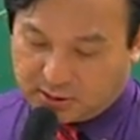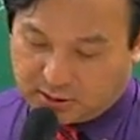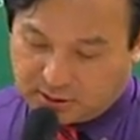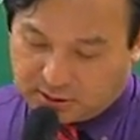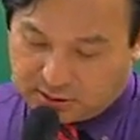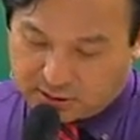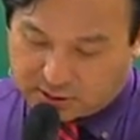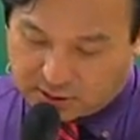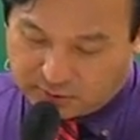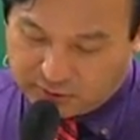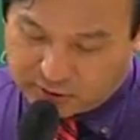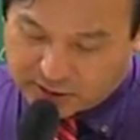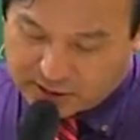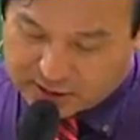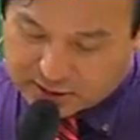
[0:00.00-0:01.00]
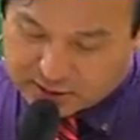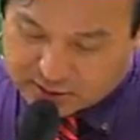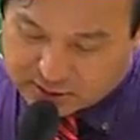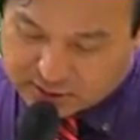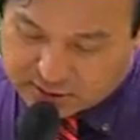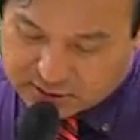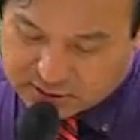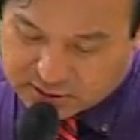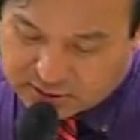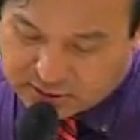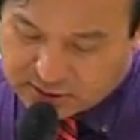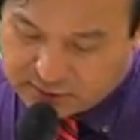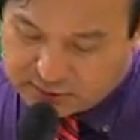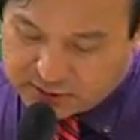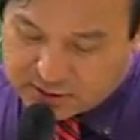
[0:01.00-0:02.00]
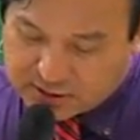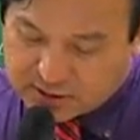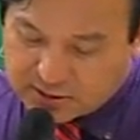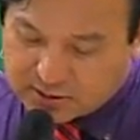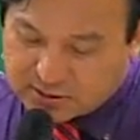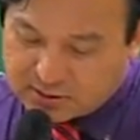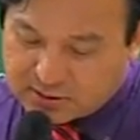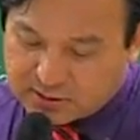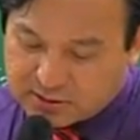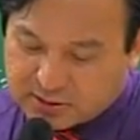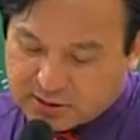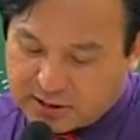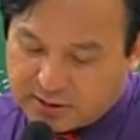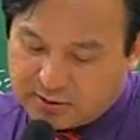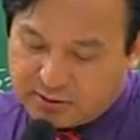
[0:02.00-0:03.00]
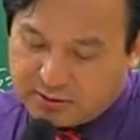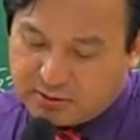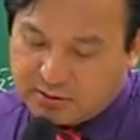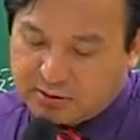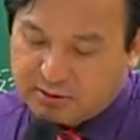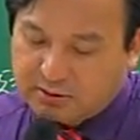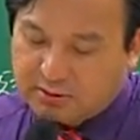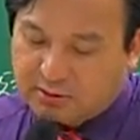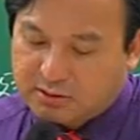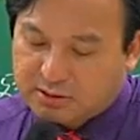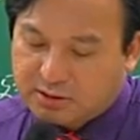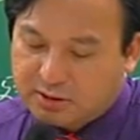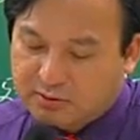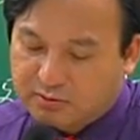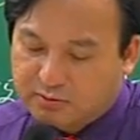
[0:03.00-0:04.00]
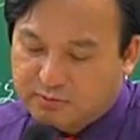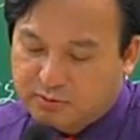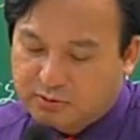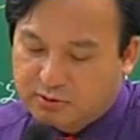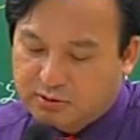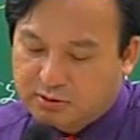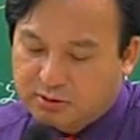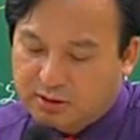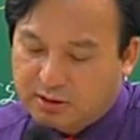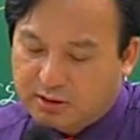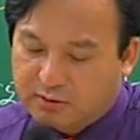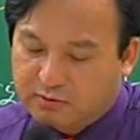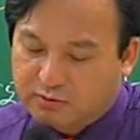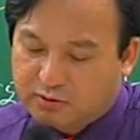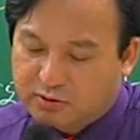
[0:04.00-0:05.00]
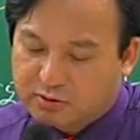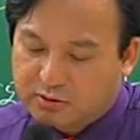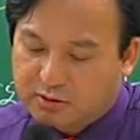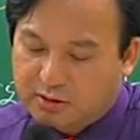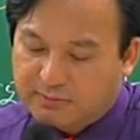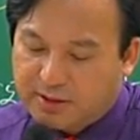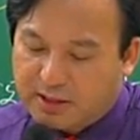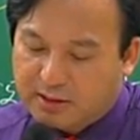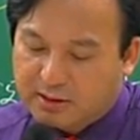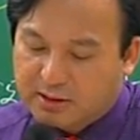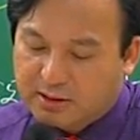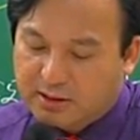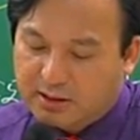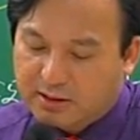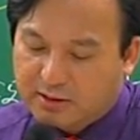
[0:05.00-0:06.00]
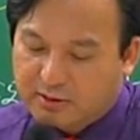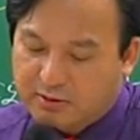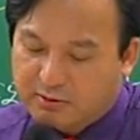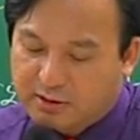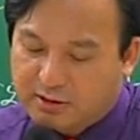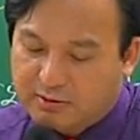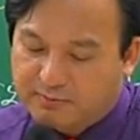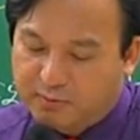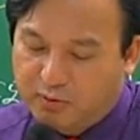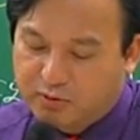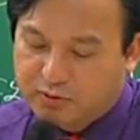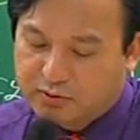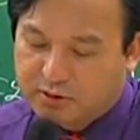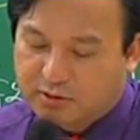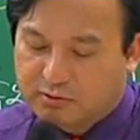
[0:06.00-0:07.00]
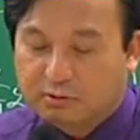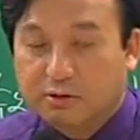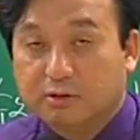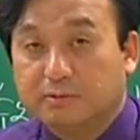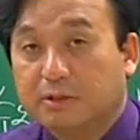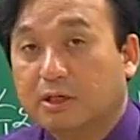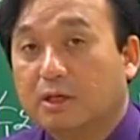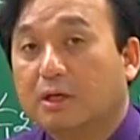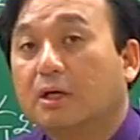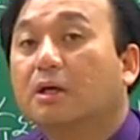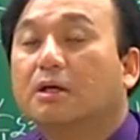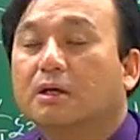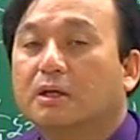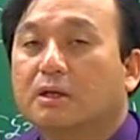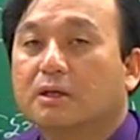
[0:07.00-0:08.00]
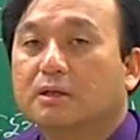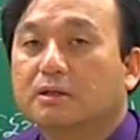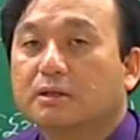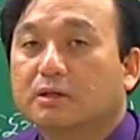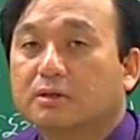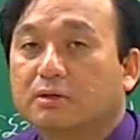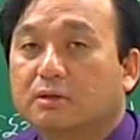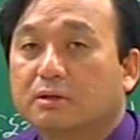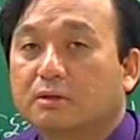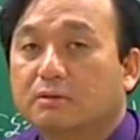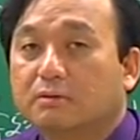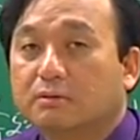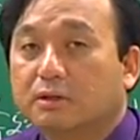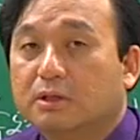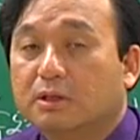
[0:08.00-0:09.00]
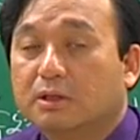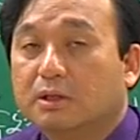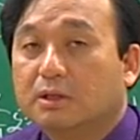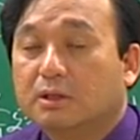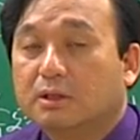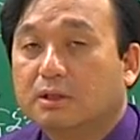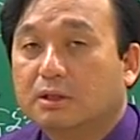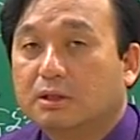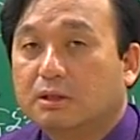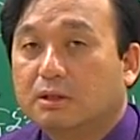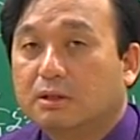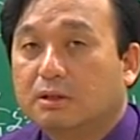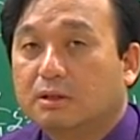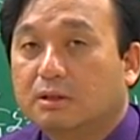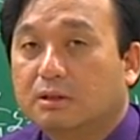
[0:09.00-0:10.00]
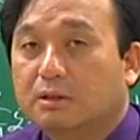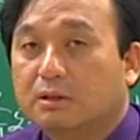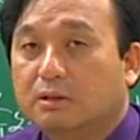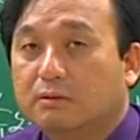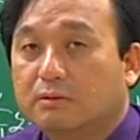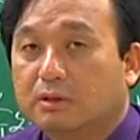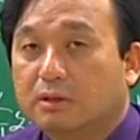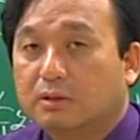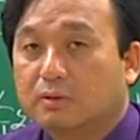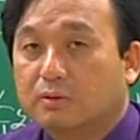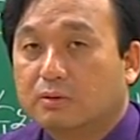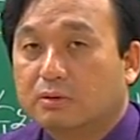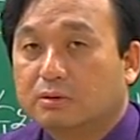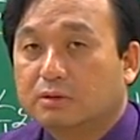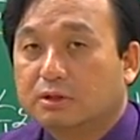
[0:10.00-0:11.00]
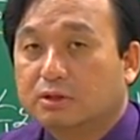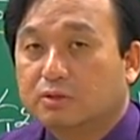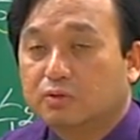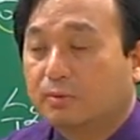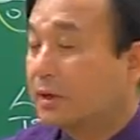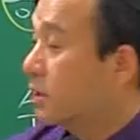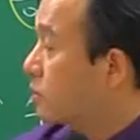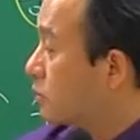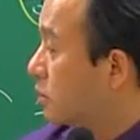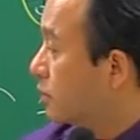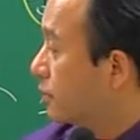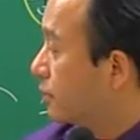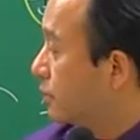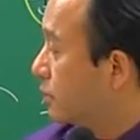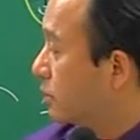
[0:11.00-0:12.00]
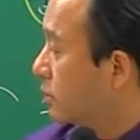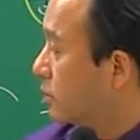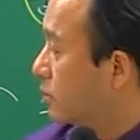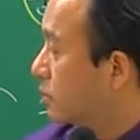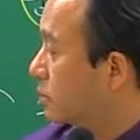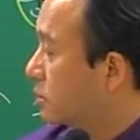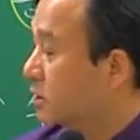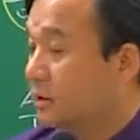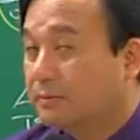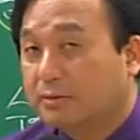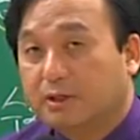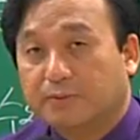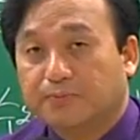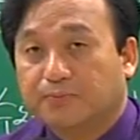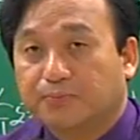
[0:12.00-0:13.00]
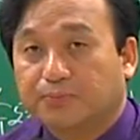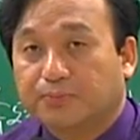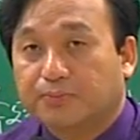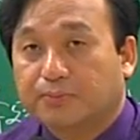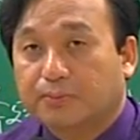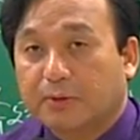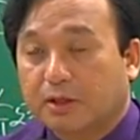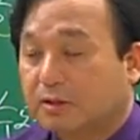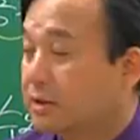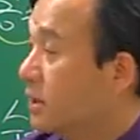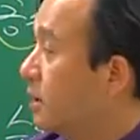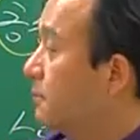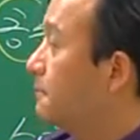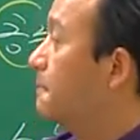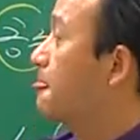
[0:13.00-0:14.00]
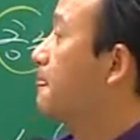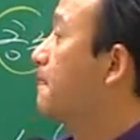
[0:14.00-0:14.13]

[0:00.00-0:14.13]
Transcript: 어, 건물과 같은 특정한 위치에서 자연 역사 유물 등의 유적 등의 밖에 공간을 볼 수 있는 권리입니다. 그래서 우리가 어, 우리가 이런 것들은 이제 조망권 이런 것들이 됩니다. 근데